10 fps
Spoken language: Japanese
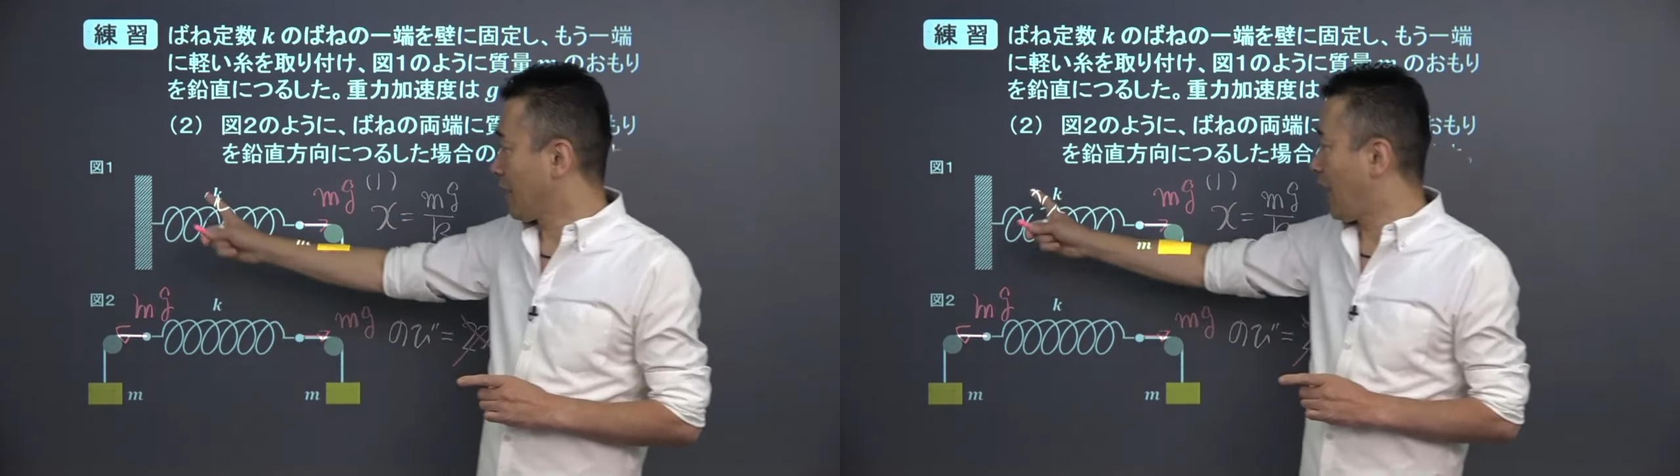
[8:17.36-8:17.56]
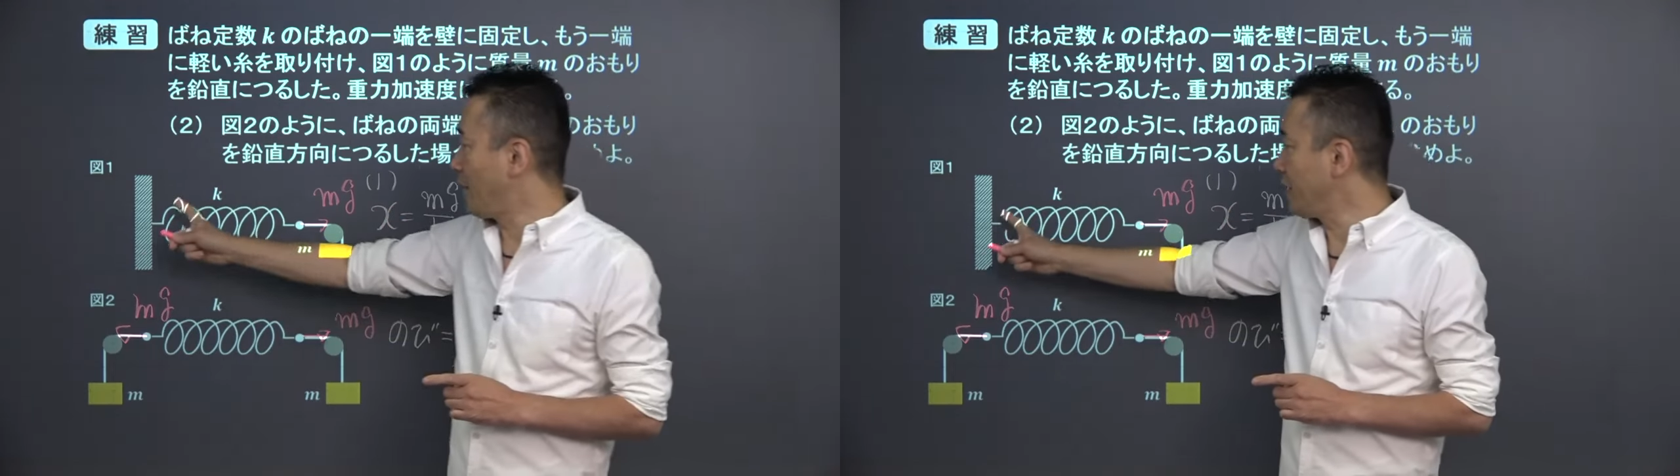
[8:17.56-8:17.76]

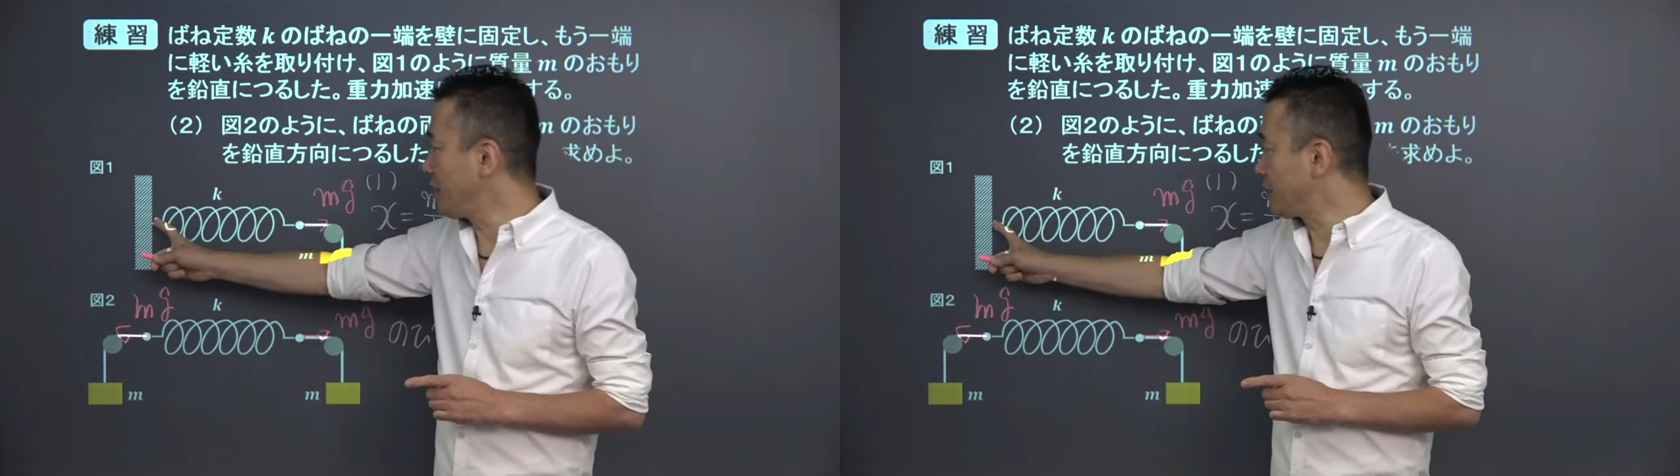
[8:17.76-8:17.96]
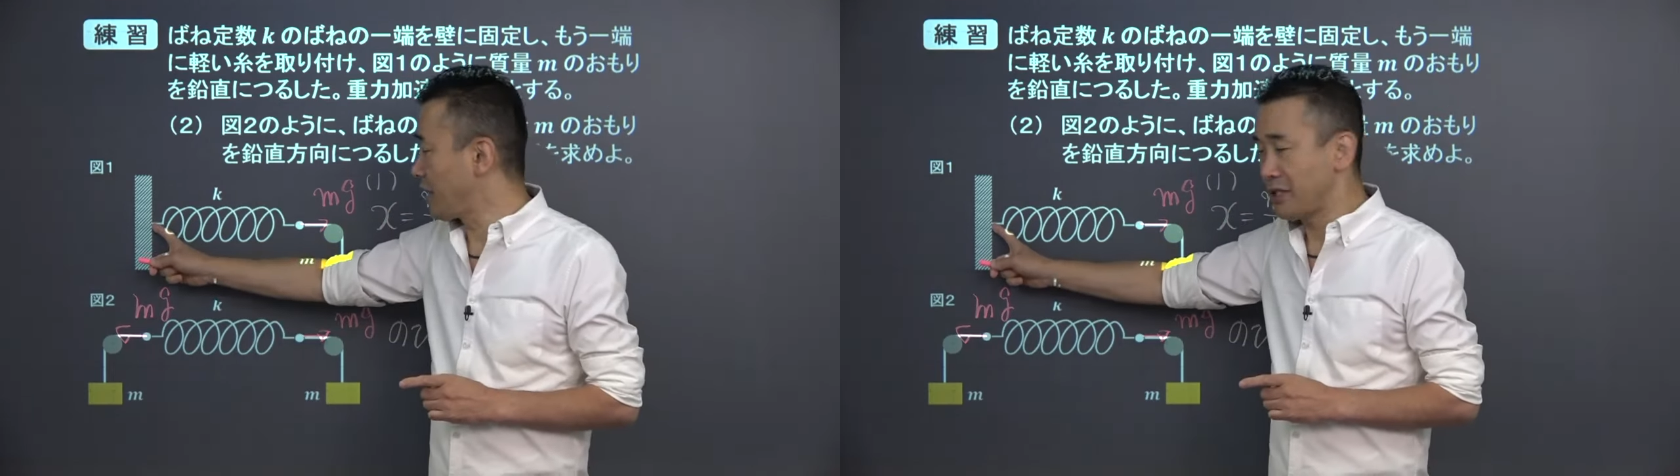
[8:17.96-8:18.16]
壁
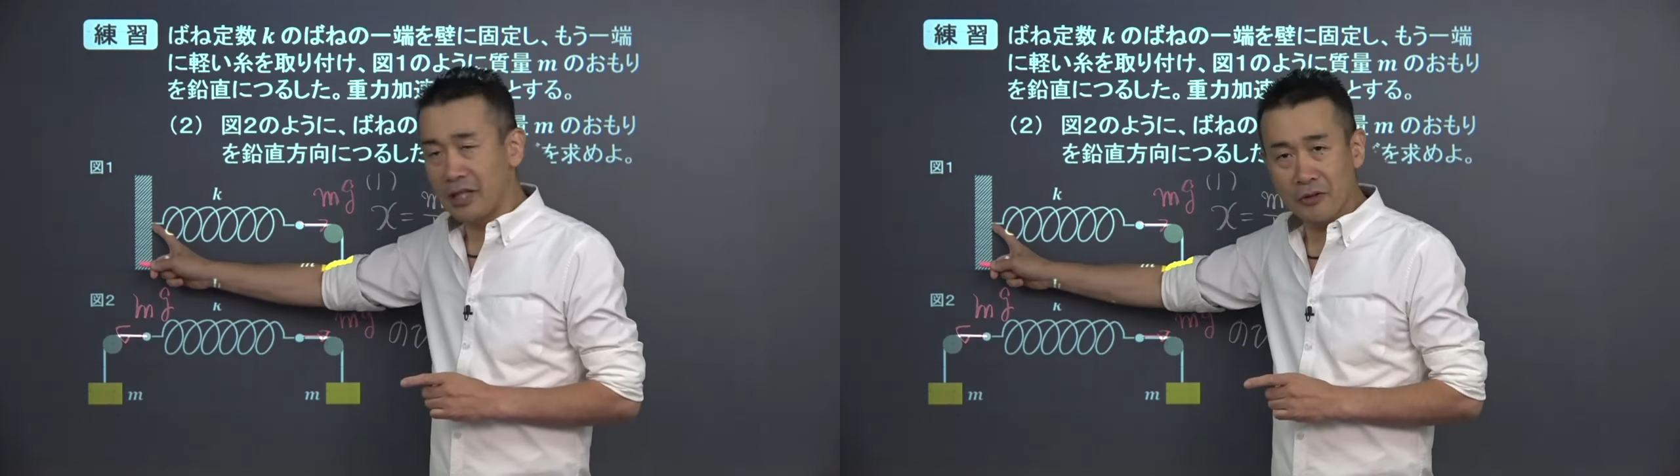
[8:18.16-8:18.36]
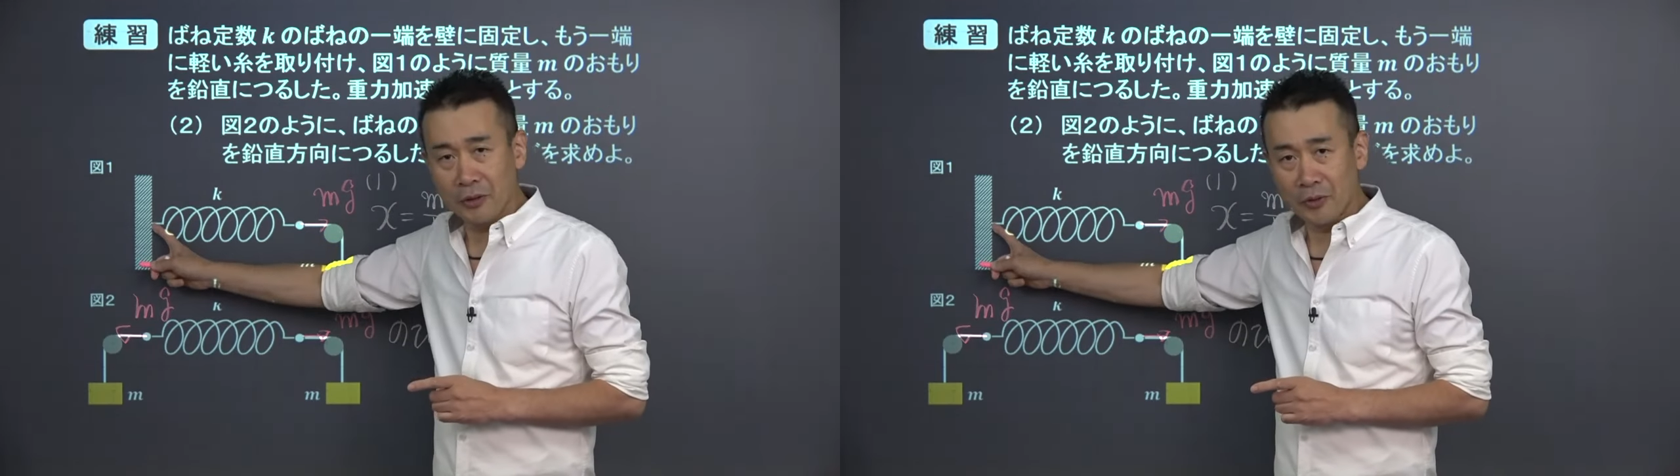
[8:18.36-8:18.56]
に接し
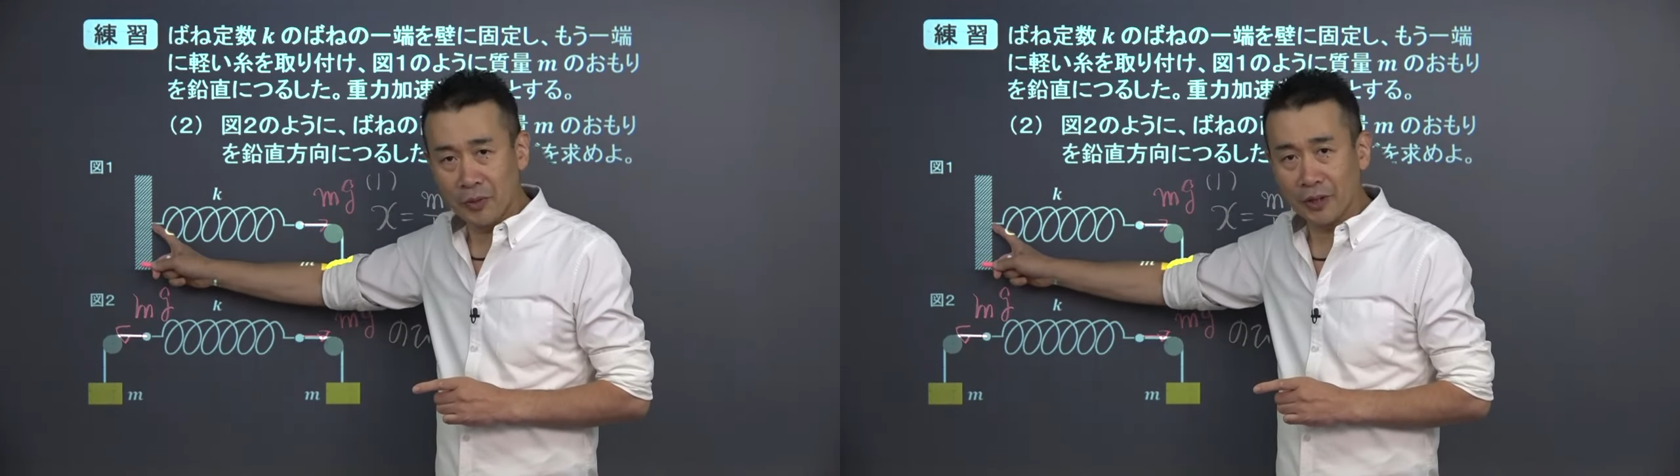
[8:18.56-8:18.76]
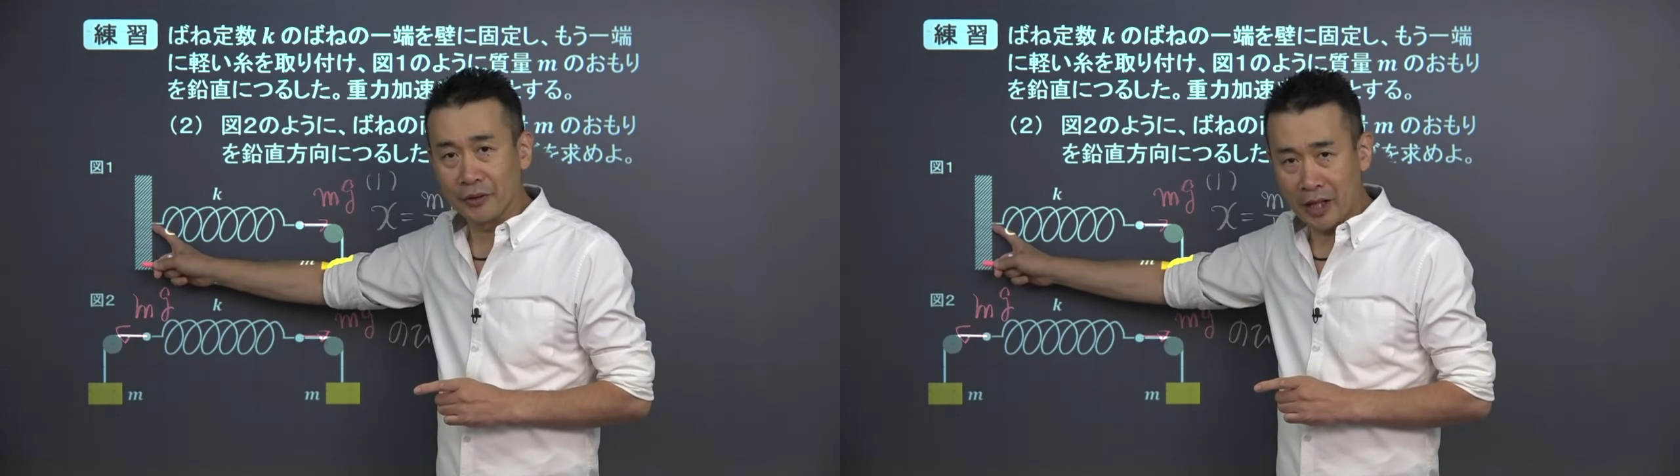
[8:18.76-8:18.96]
てるの
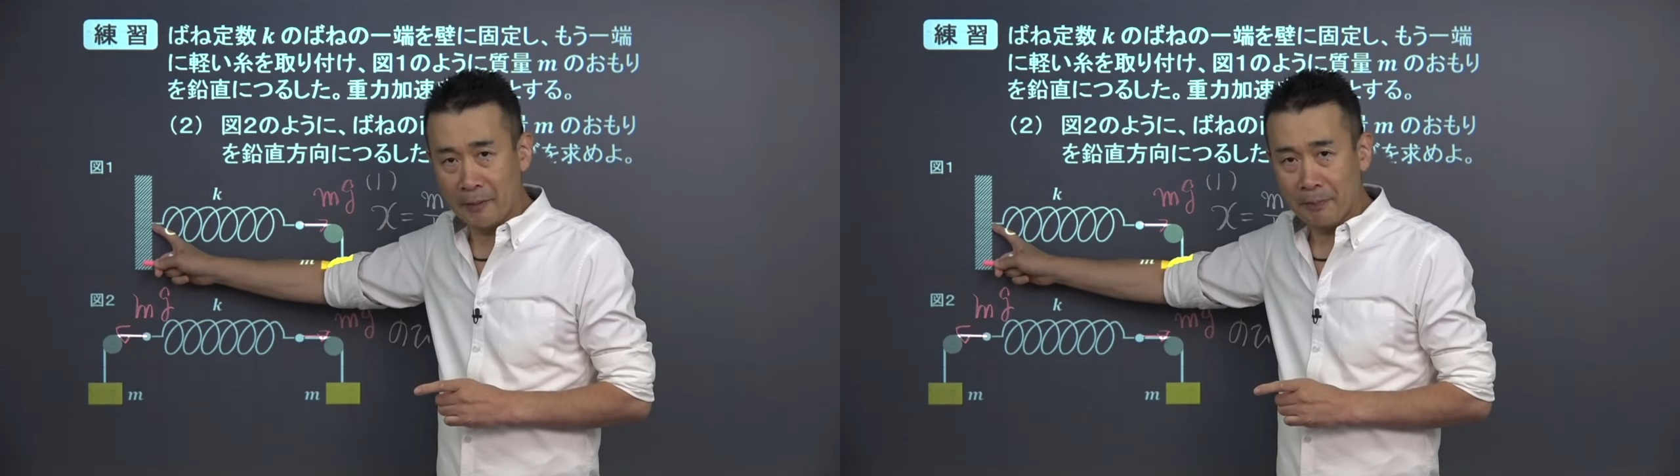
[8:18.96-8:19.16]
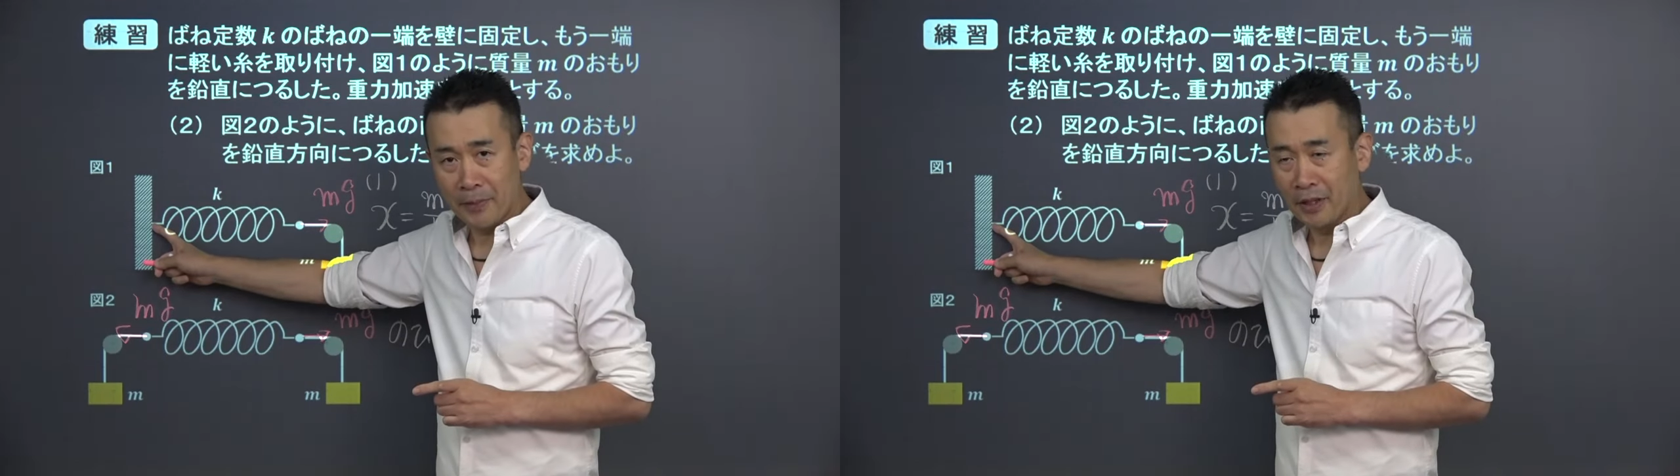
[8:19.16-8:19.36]
分かるよね